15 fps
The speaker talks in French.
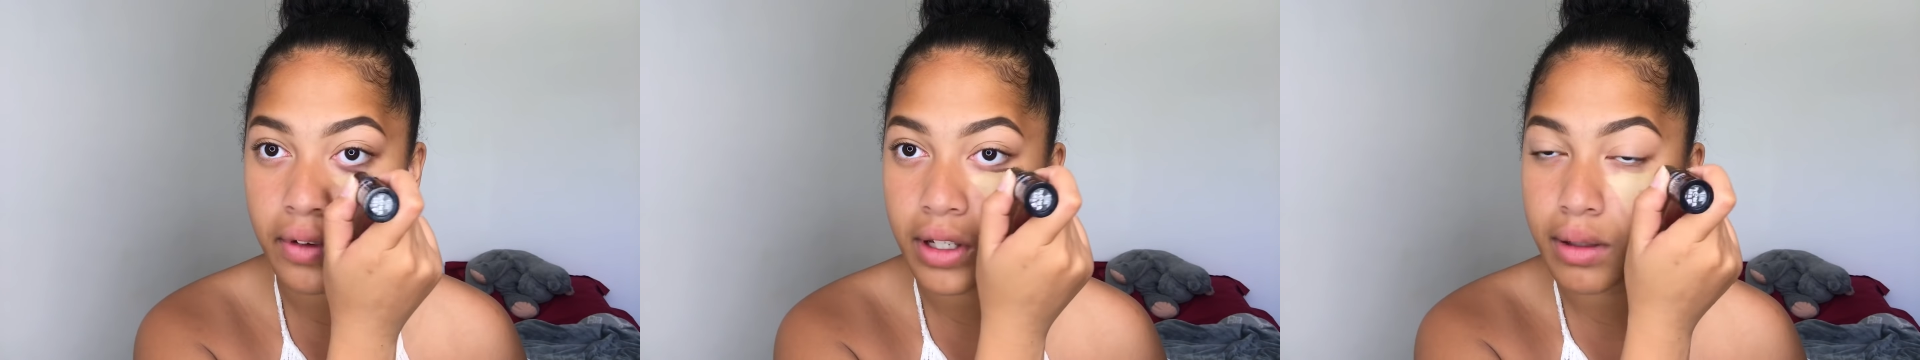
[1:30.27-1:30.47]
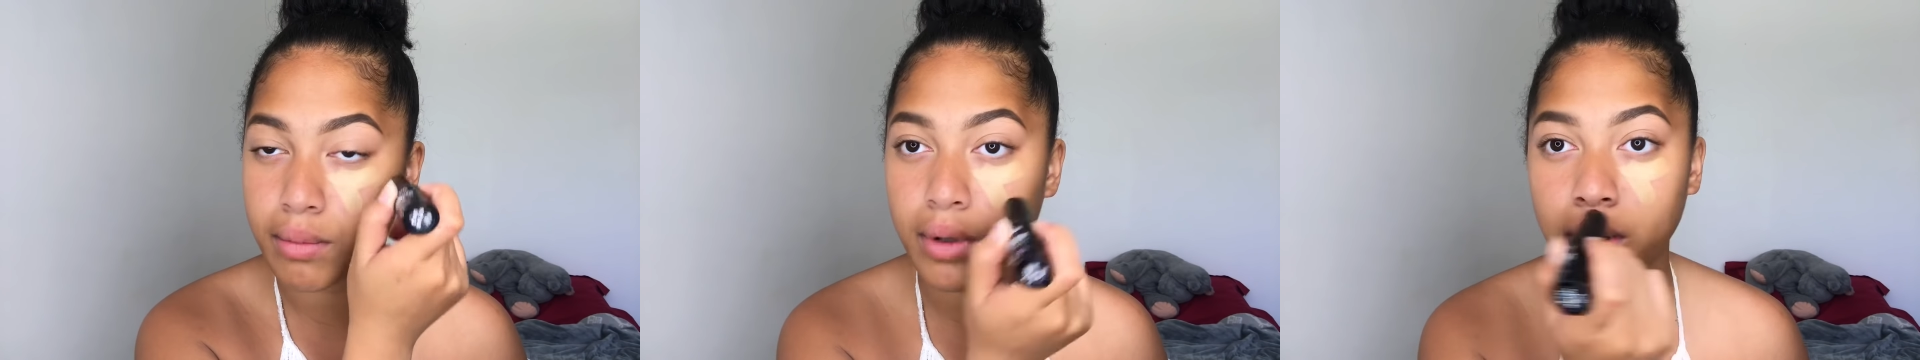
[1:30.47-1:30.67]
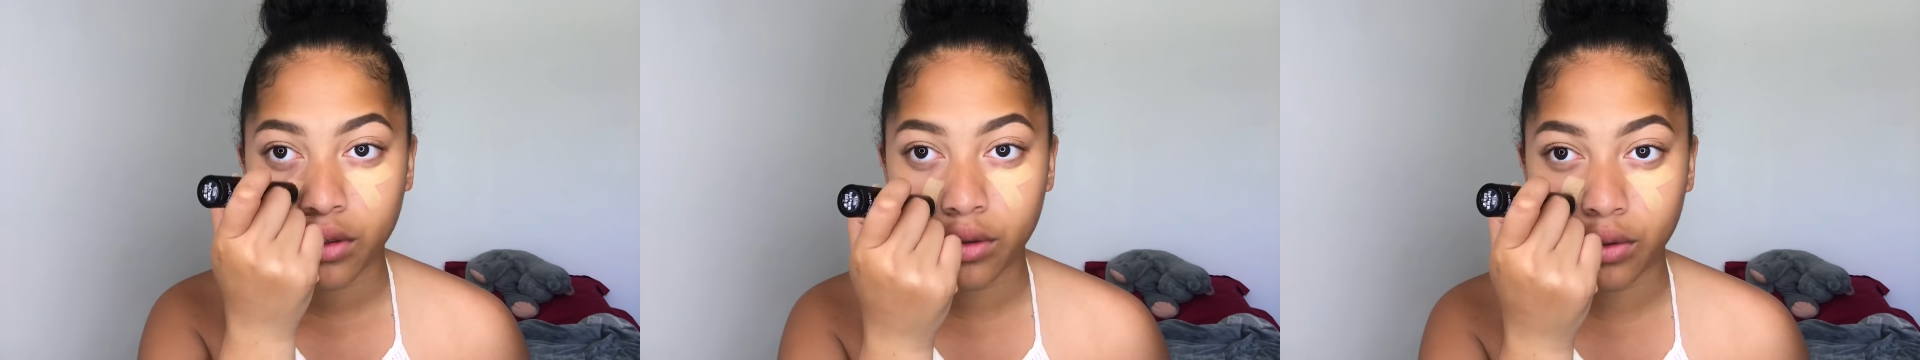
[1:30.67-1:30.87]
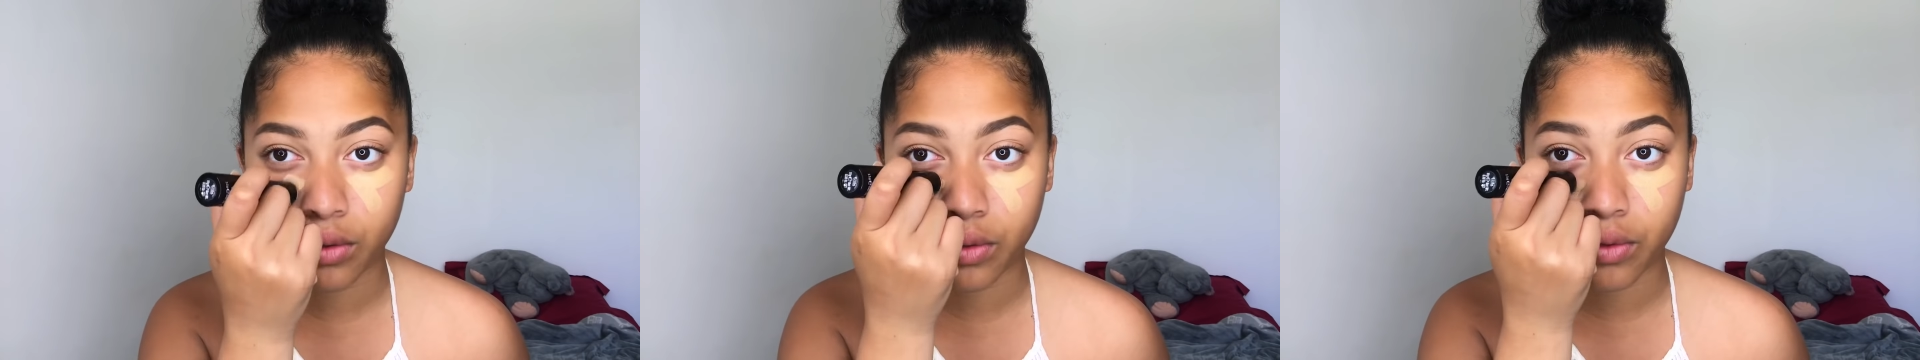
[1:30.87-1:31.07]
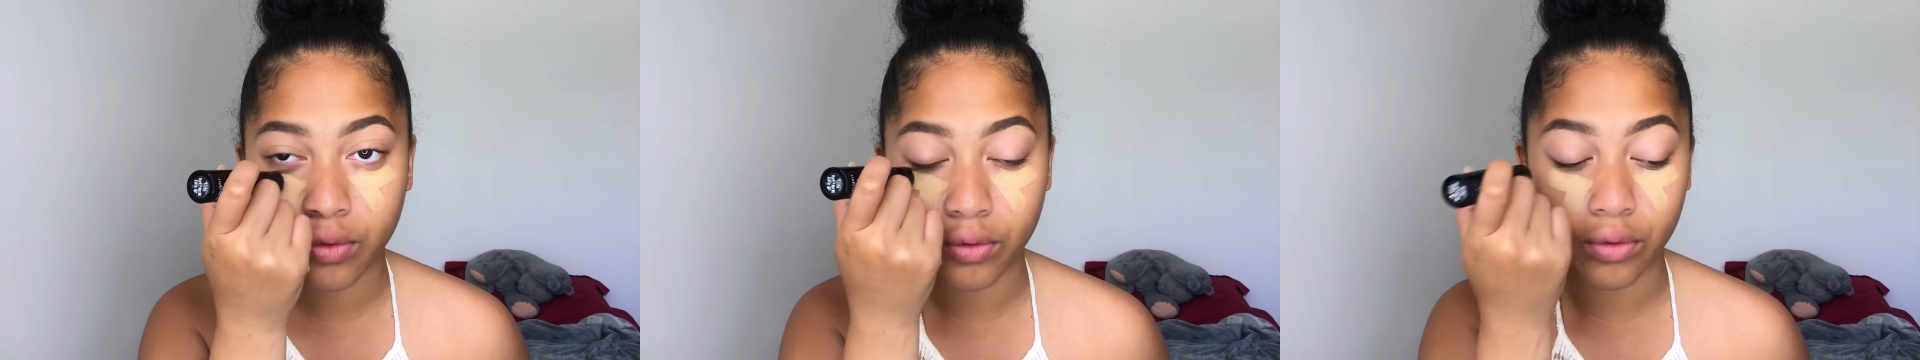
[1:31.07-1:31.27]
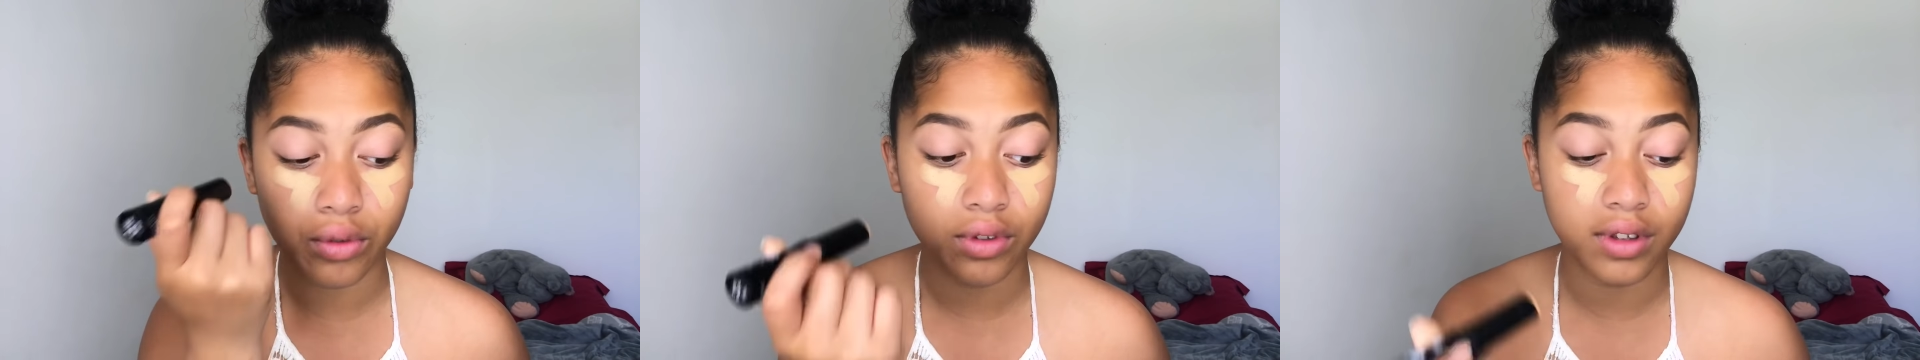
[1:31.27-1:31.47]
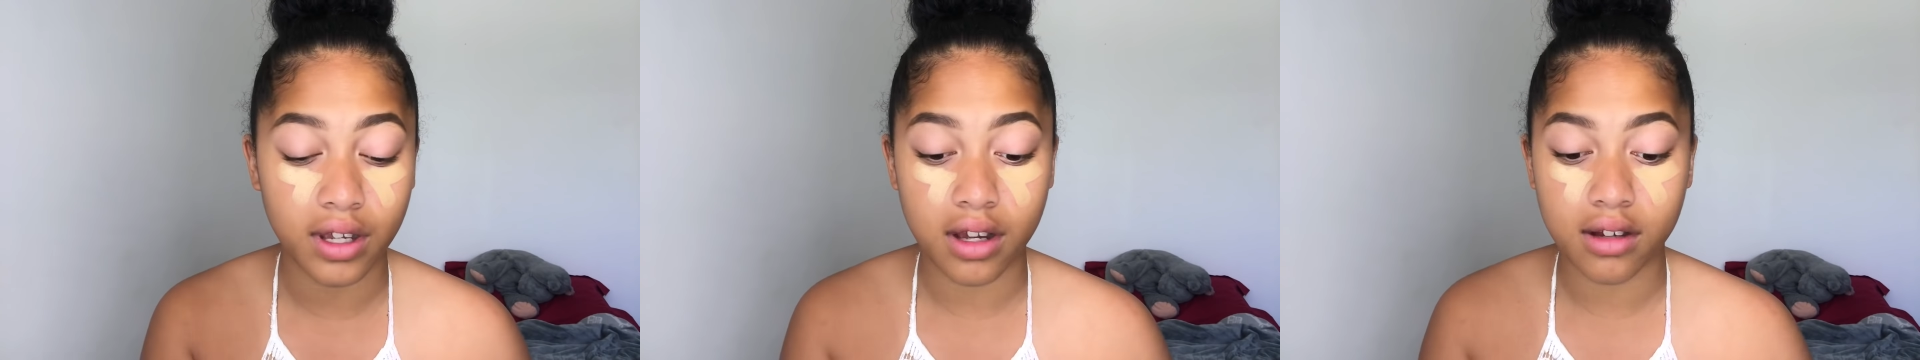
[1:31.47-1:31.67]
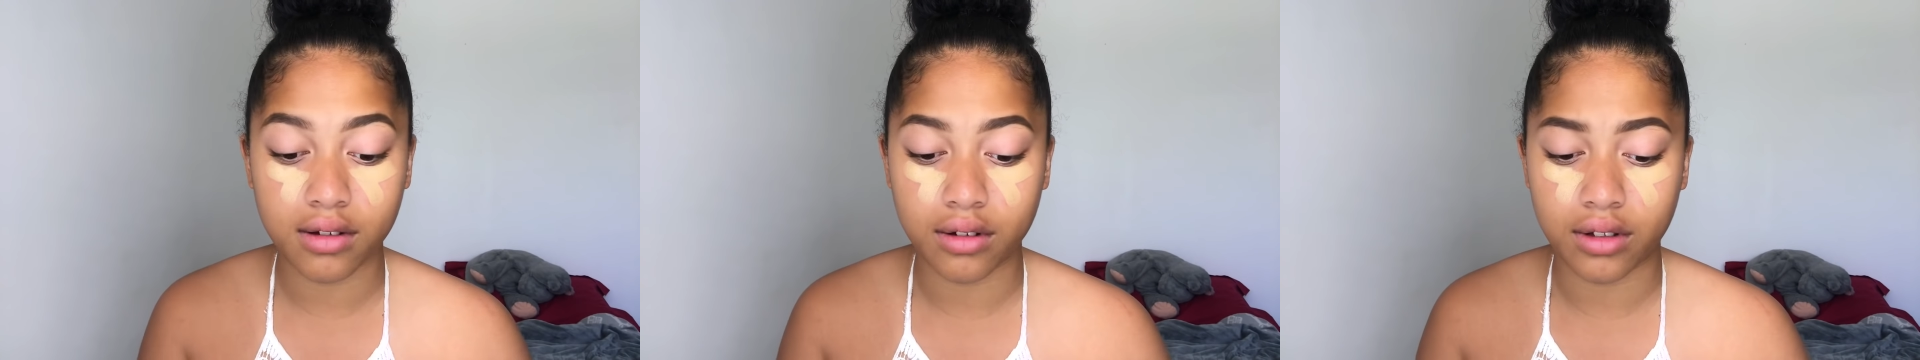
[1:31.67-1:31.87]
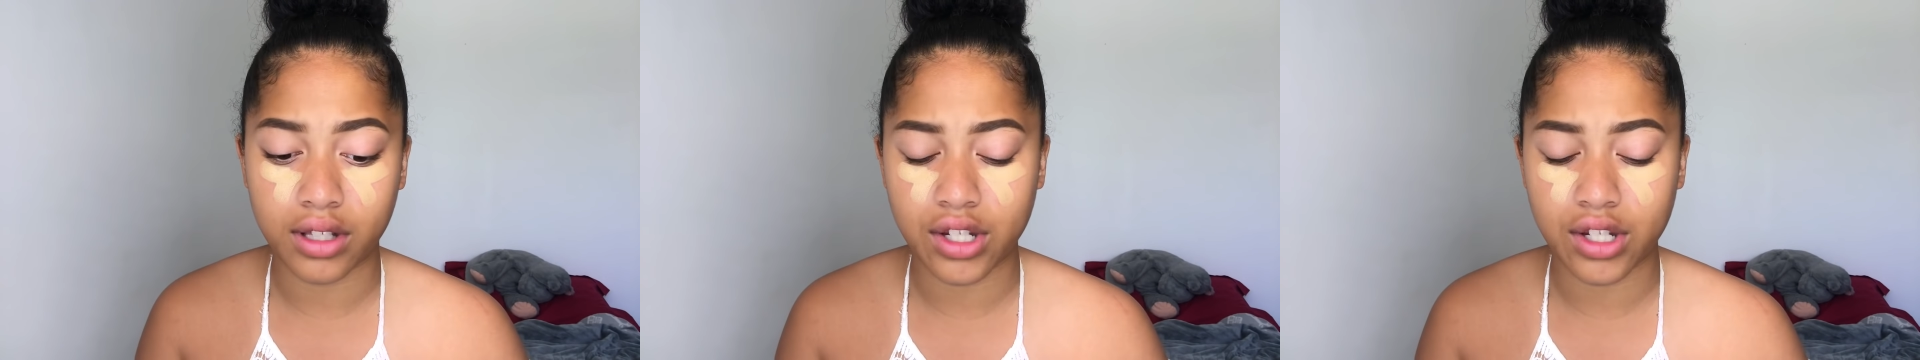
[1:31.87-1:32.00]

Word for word: vraiment de fond de teint euh,